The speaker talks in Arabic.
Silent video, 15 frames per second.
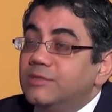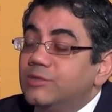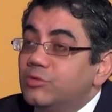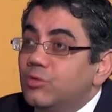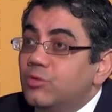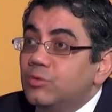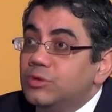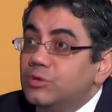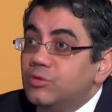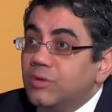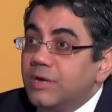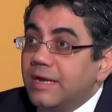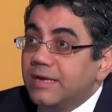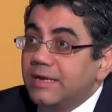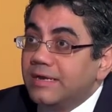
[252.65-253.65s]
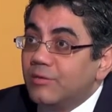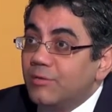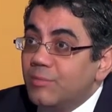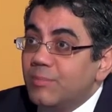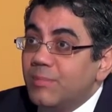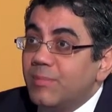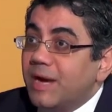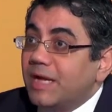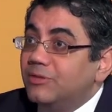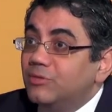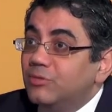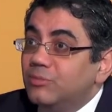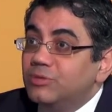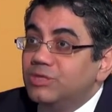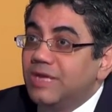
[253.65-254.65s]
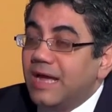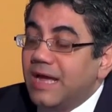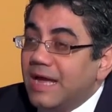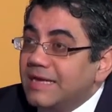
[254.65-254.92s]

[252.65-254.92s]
الزوج والزوجة اللي هم ما عندهمش